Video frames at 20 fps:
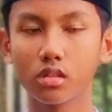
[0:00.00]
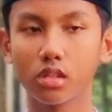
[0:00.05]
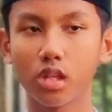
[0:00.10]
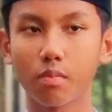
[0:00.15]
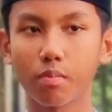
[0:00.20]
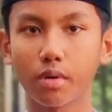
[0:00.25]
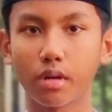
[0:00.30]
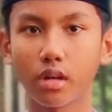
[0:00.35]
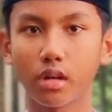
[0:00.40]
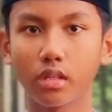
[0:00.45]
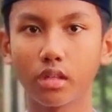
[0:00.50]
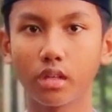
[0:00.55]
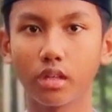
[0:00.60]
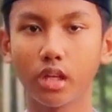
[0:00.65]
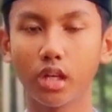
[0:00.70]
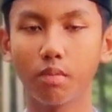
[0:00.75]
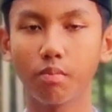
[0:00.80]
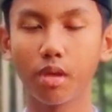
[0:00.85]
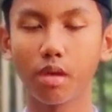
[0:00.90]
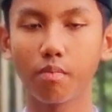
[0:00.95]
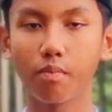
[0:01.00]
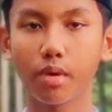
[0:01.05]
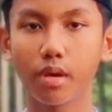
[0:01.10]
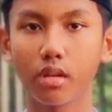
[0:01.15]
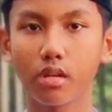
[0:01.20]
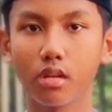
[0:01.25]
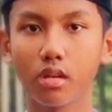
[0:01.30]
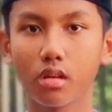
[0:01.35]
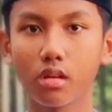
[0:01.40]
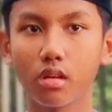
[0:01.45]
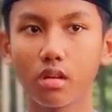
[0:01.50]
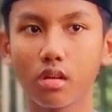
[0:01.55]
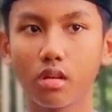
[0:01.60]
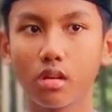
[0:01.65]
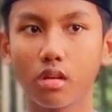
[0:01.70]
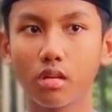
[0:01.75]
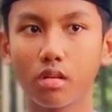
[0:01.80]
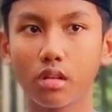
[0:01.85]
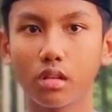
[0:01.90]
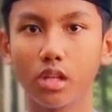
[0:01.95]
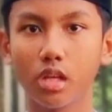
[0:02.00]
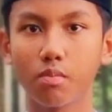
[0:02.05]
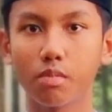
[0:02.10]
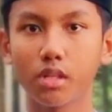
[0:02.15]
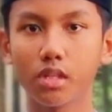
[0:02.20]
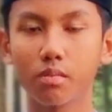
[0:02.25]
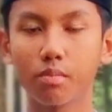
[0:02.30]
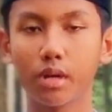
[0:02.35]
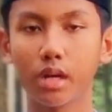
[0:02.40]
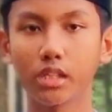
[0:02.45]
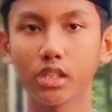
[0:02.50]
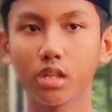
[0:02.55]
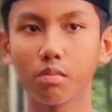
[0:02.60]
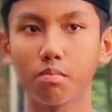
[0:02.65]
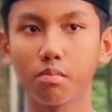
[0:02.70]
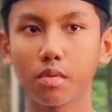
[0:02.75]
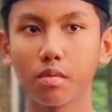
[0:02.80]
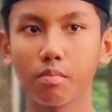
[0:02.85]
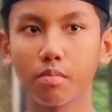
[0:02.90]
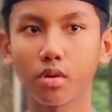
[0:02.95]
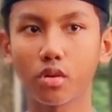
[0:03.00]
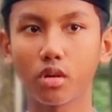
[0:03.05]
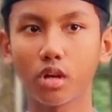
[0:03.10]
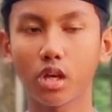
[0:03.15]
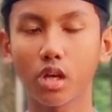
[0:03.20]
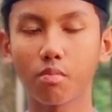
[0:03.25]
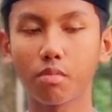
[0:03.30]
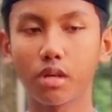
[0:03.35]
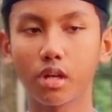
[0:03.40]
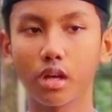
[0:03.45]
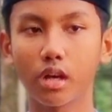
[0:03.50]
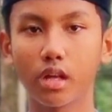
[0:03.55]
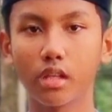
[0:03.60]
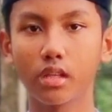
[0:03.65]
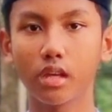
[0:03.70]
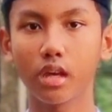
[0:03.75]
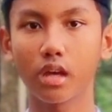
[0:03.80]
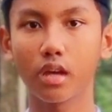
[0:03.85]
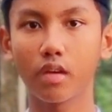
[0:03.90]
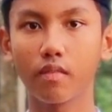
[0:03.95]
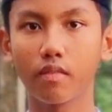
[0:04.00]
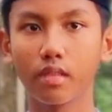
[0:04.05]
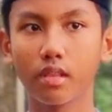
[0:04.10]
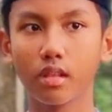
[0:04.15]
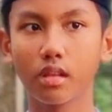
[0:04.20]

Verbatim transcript: Setiap orang yang jadi pimpin, dia berhasil memperoleh kemenangannya.